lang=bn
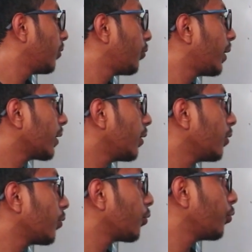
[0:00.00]
ওয়াইকার
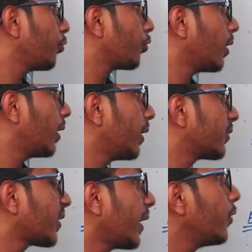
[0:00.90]
টু রুট
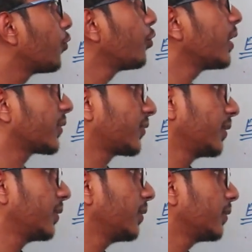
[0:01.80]
সাইন রুট এক্স
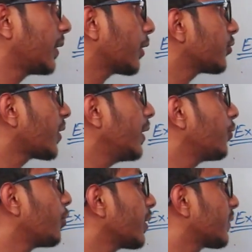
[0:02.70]
দেখো সাইন
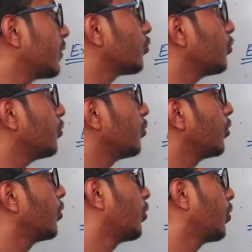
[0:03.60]
রুট এক্স কিন্তু
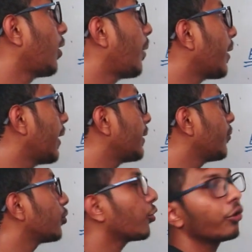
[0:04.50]
আমরা
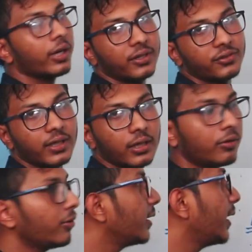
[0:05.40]
ইতিমধ্যে করে এসেছি
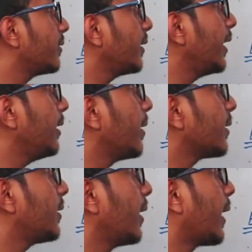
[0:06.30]
দেখো এই যে এই
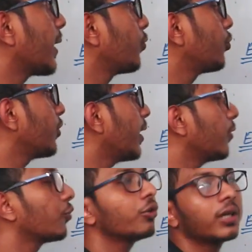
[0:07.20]
ম্যাথটায় আগে রুট ছিল
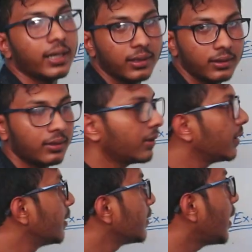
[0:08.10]
এখন রুট নাই
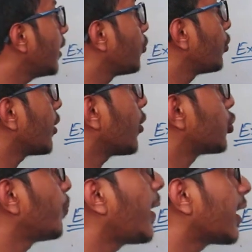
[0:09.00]
তাহলে রুটের অংশ
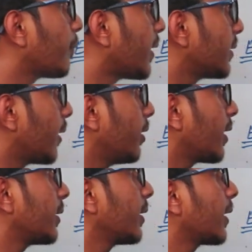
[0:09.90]
পার্ট বাদ দিয়ে আমি
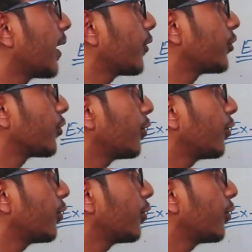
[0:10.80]
এখান থেকে ক্যালকুলেশন